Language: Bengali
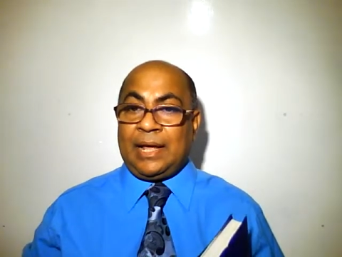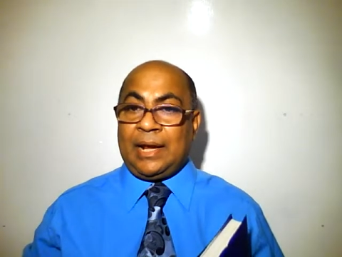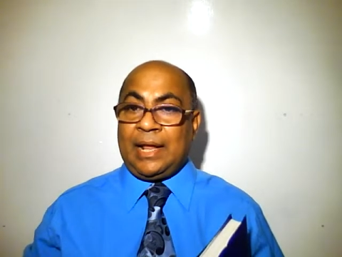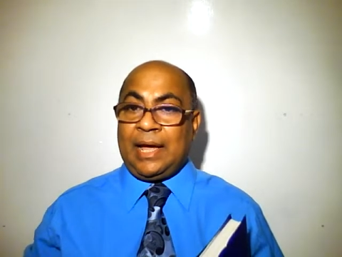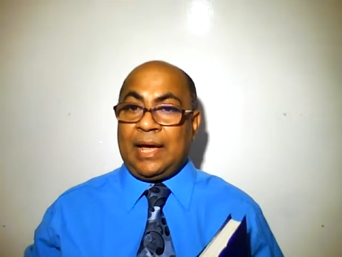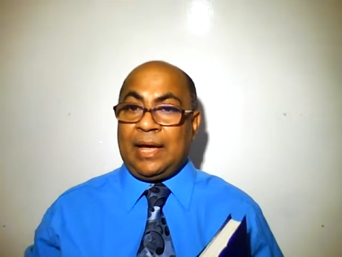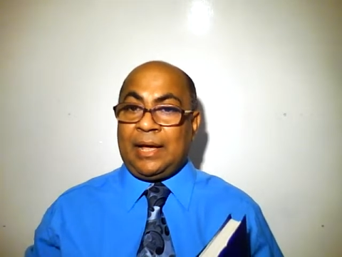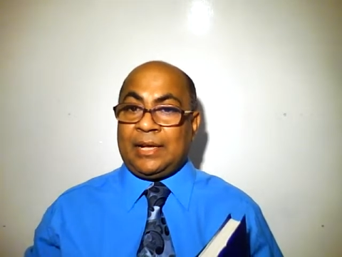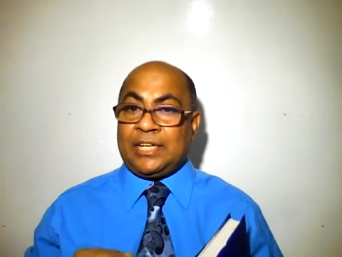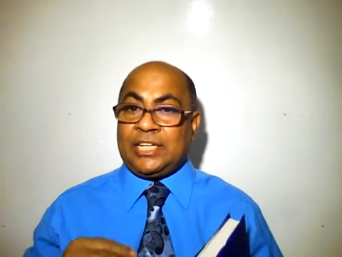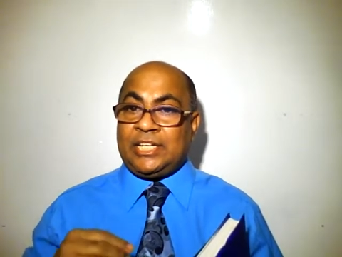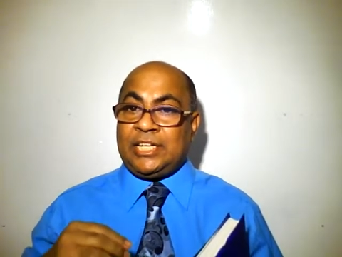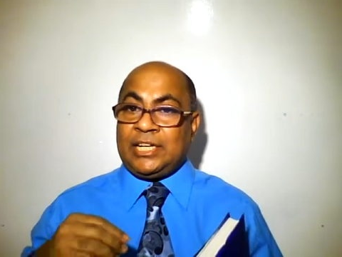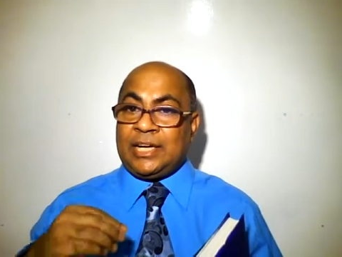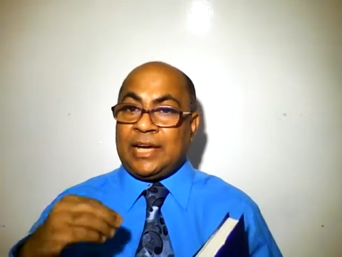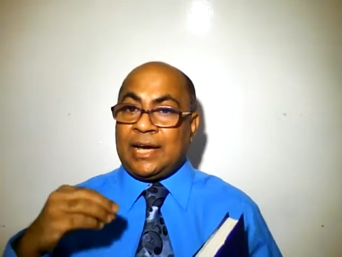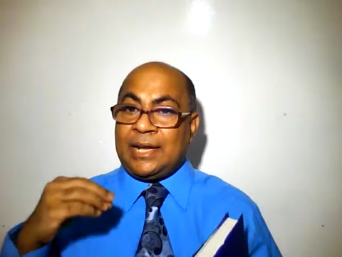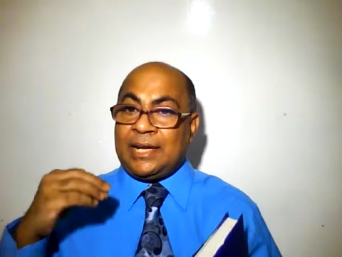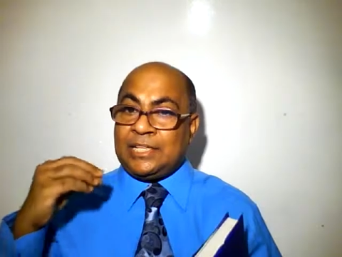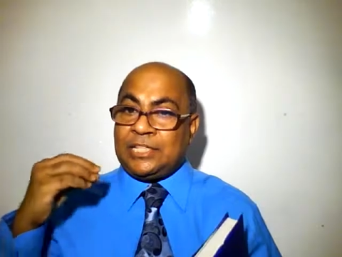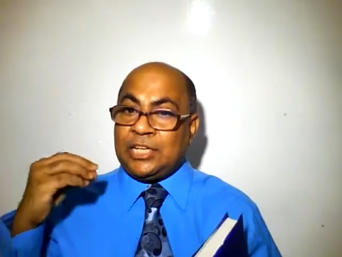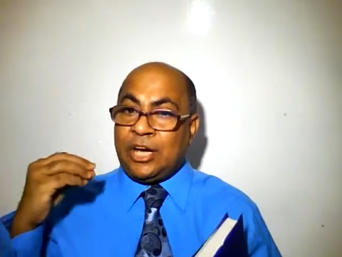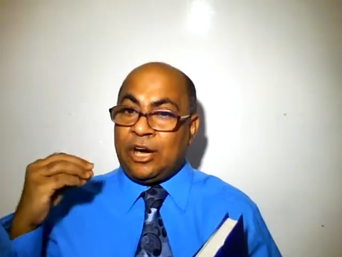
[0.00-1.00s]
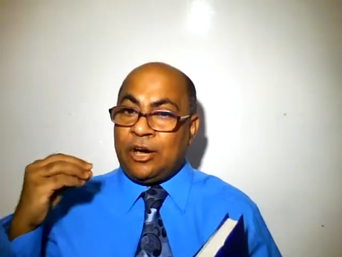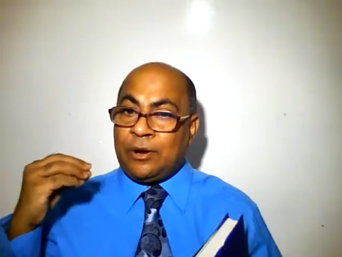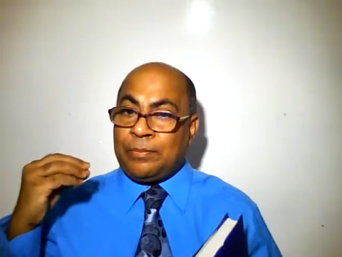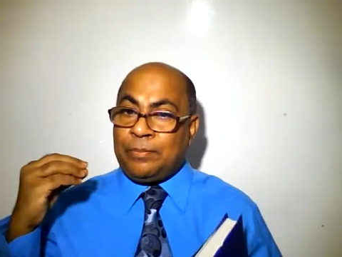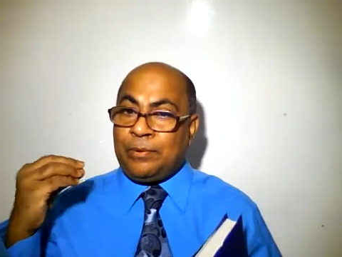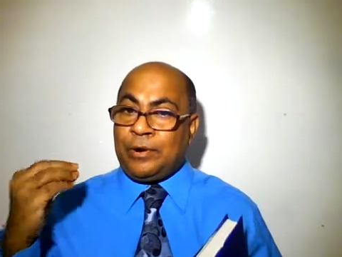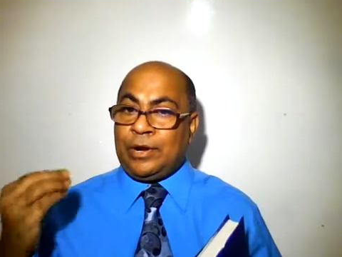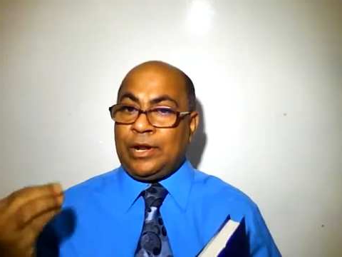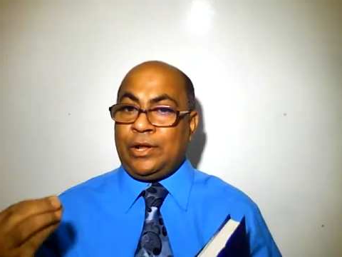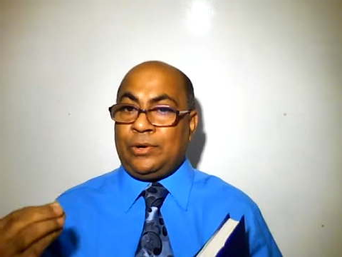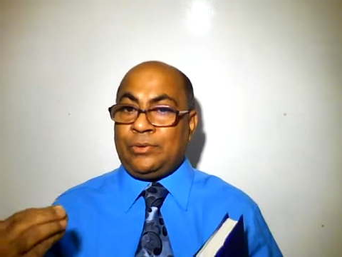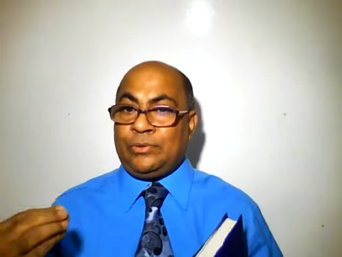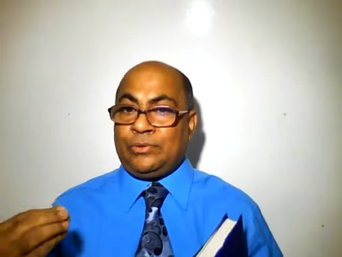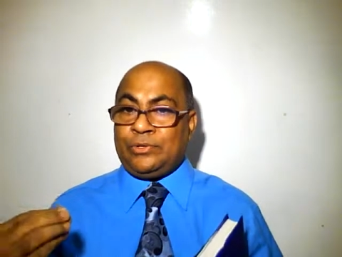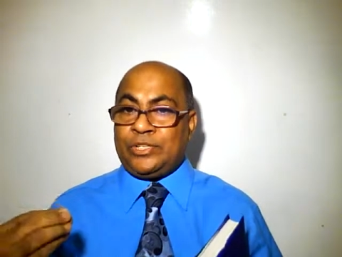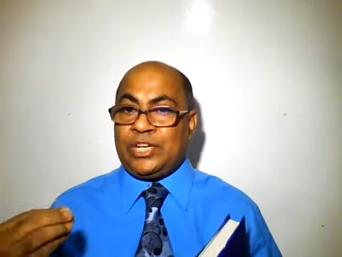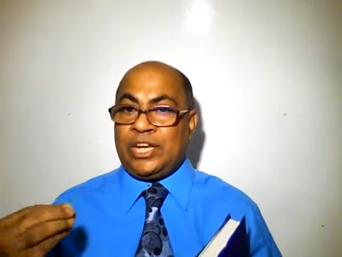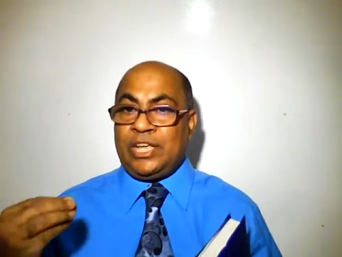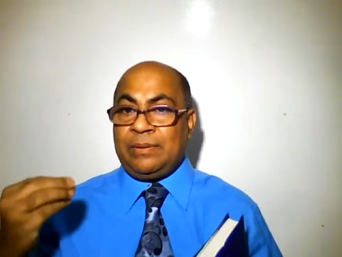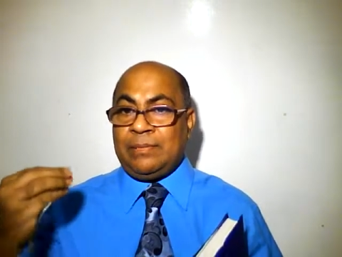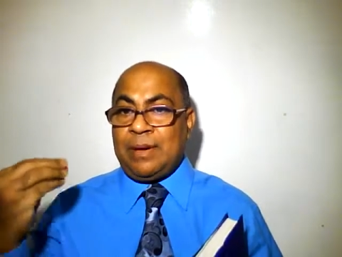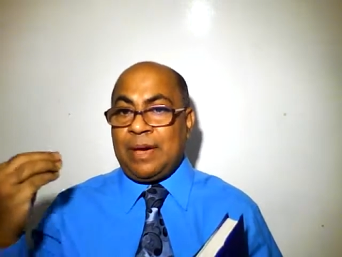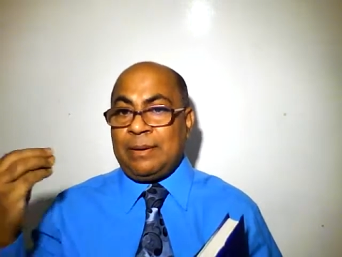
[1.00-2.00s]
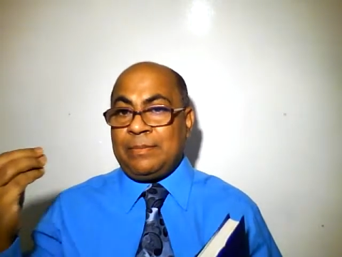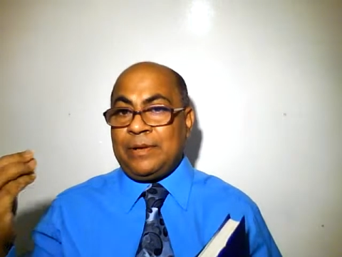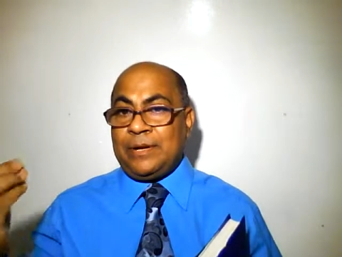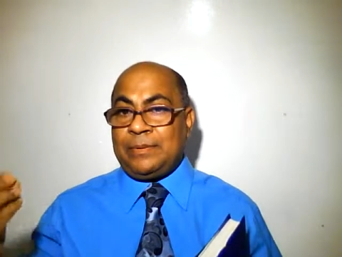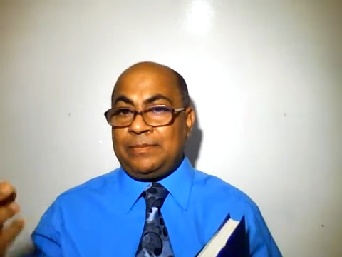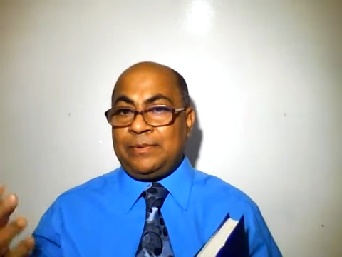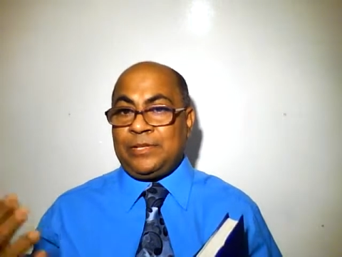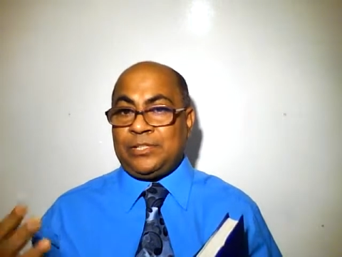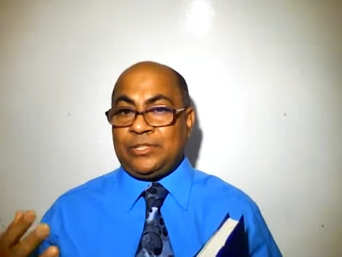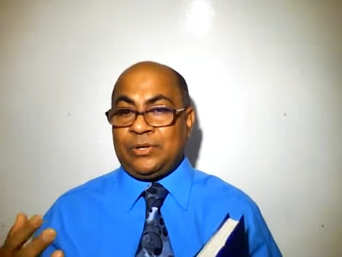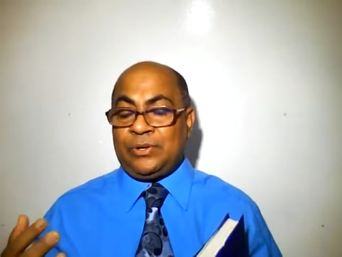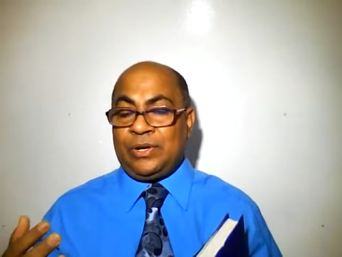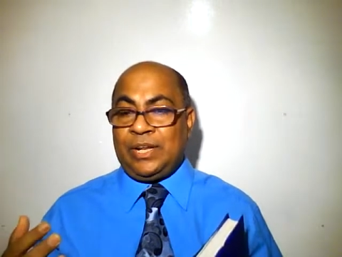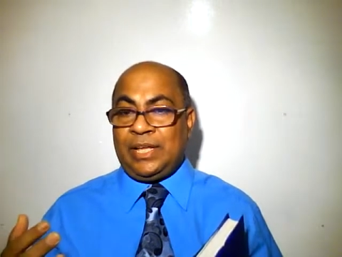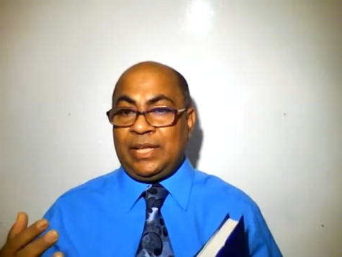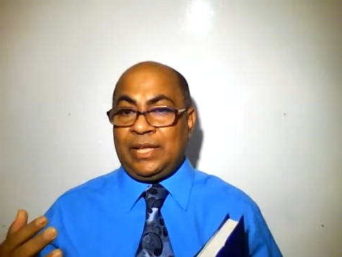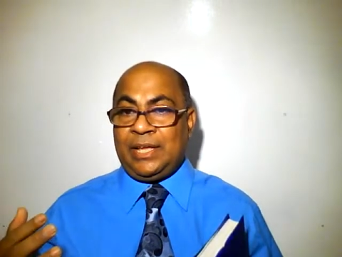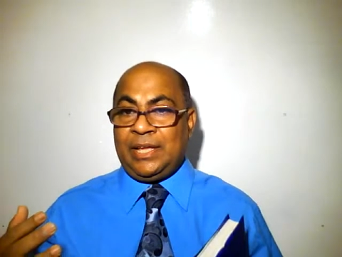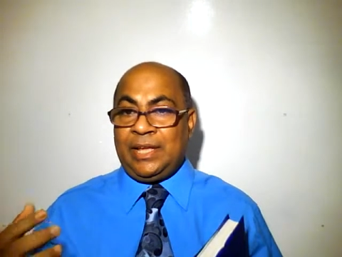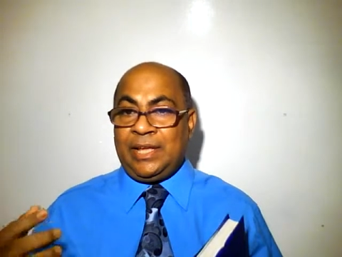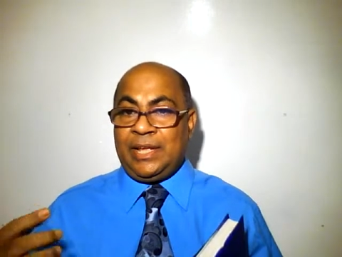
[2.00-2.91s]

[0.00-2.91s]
তারা সেখানে যাওয়ার পরেও সেই ইমামের পিছনে